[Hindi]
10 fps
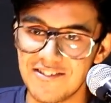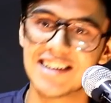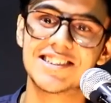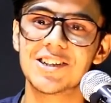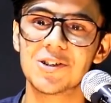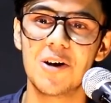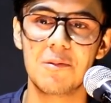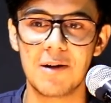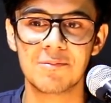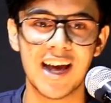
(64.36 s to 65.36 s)
वैसे तो
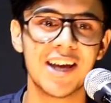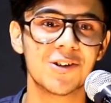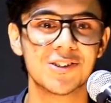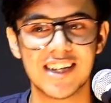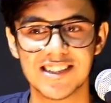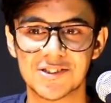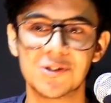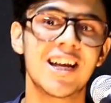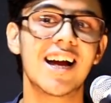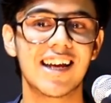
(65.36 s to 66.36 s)
अब हम नहीं रोते इस
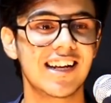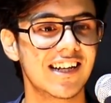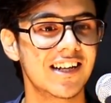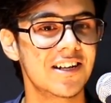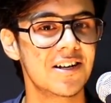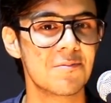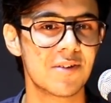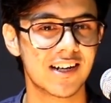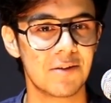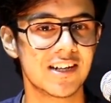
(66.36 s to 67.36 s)
दुनिया के लिए
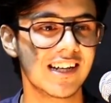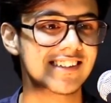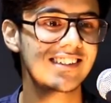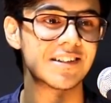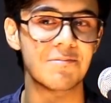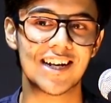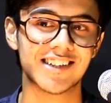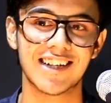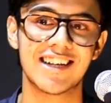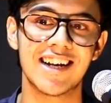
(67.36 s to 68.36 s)
पर कभी गलती से मेरा
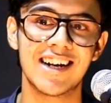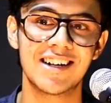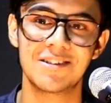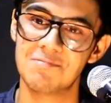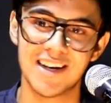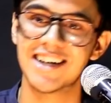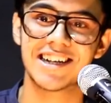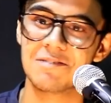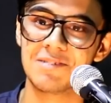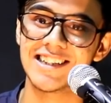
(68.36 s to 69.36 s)
तकिया पलट
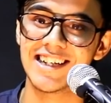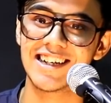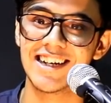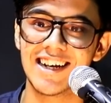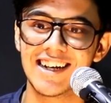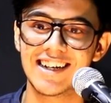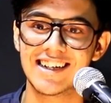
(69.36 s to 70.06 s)
के मत देखना